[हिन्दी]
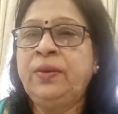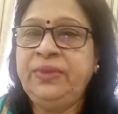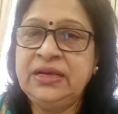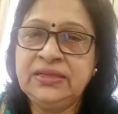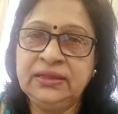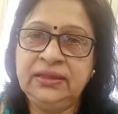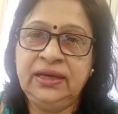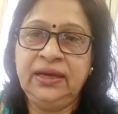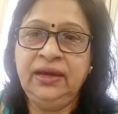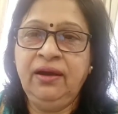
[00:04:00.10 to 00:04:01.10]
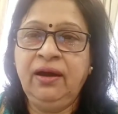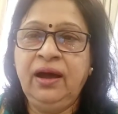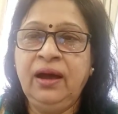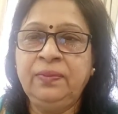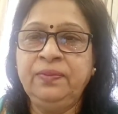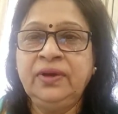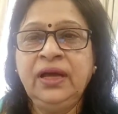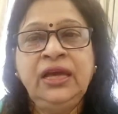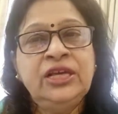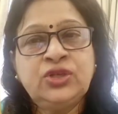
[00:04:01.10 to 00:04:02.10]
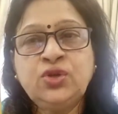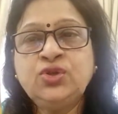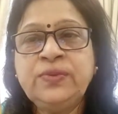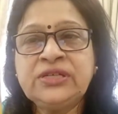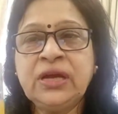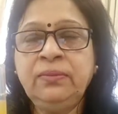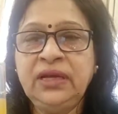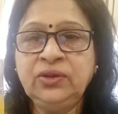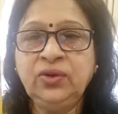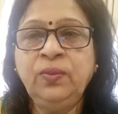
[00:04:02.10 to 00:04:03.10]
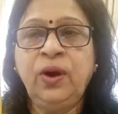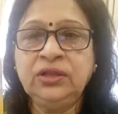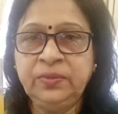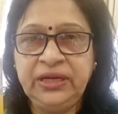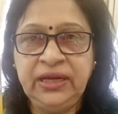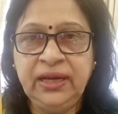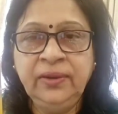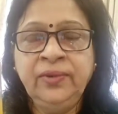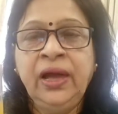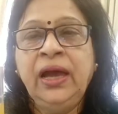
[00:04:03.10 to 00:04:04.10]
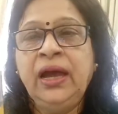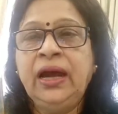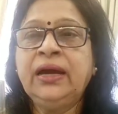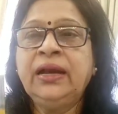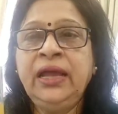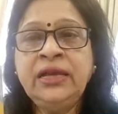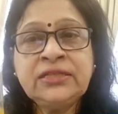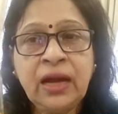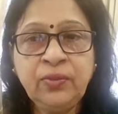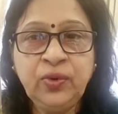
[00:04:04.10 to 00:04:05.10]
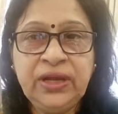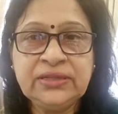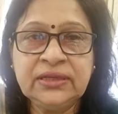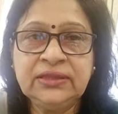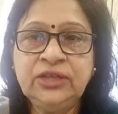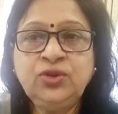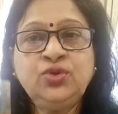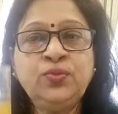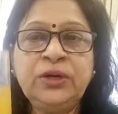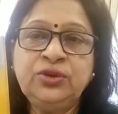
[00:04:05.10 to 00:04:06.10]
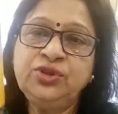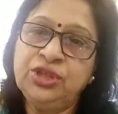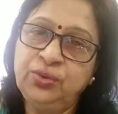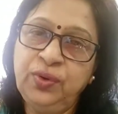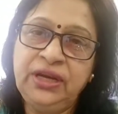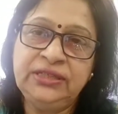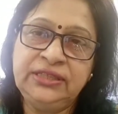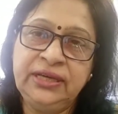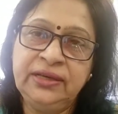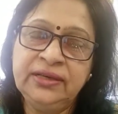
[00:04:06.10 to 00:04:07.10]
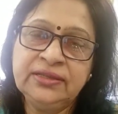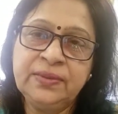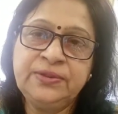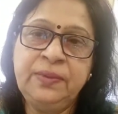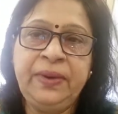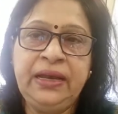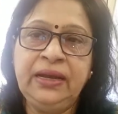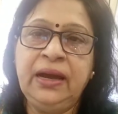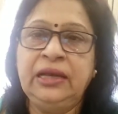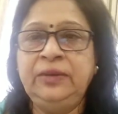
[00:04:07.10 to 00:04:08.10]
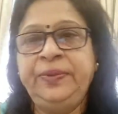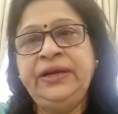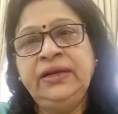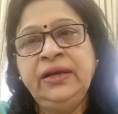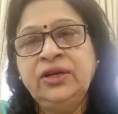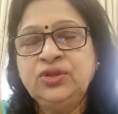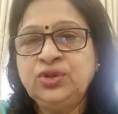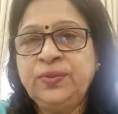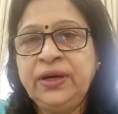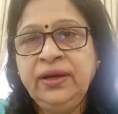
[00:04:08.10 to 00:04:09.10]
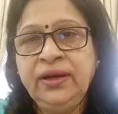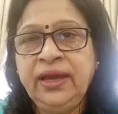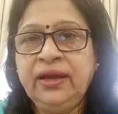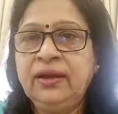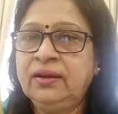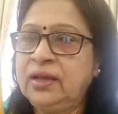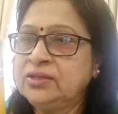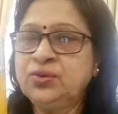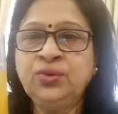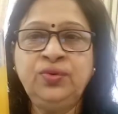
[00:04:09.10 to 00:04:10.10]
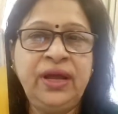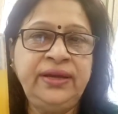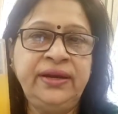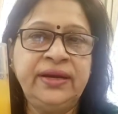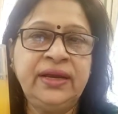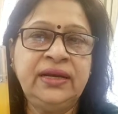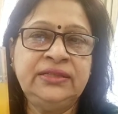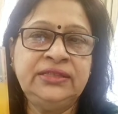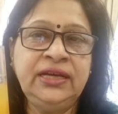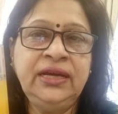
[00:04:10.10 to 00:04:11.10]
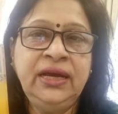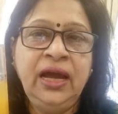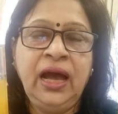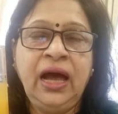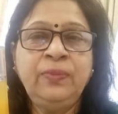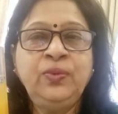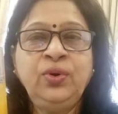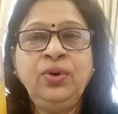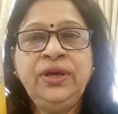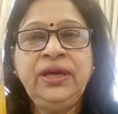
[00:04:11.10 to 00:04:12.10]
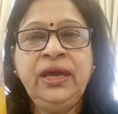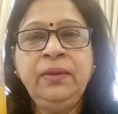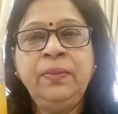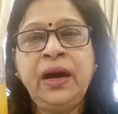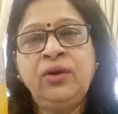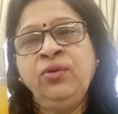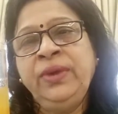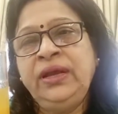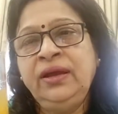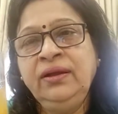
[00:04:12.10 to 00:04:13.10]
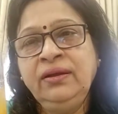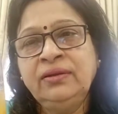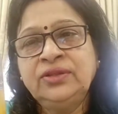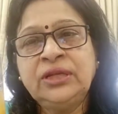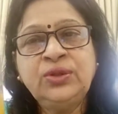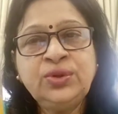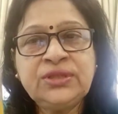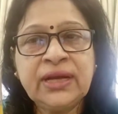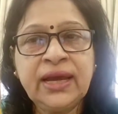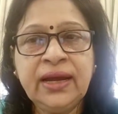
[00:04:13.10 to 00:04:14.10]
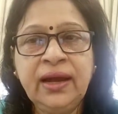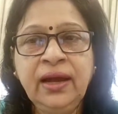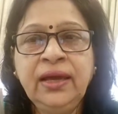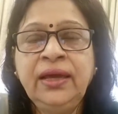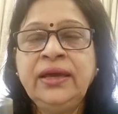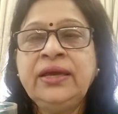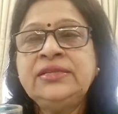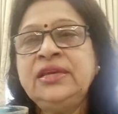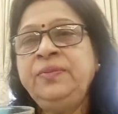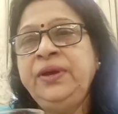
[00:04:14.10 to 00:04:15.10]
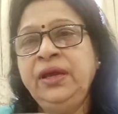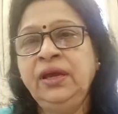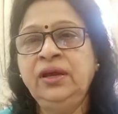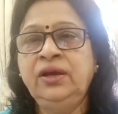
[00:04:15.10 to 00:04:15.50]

आप दे सकते हैं आप इसको सुबह शाम ले तो बहुत बढ़िया अगर नहीं शाम को ले सकते तो सुबह तो ज़रूर लीजिए सबसे पहले खाली पेट सुबह एक गिलास गुनगुना ये ड्रिंक लीजिए आपको ये बारह महीने तंदुरुस्त रखेगा किसी भी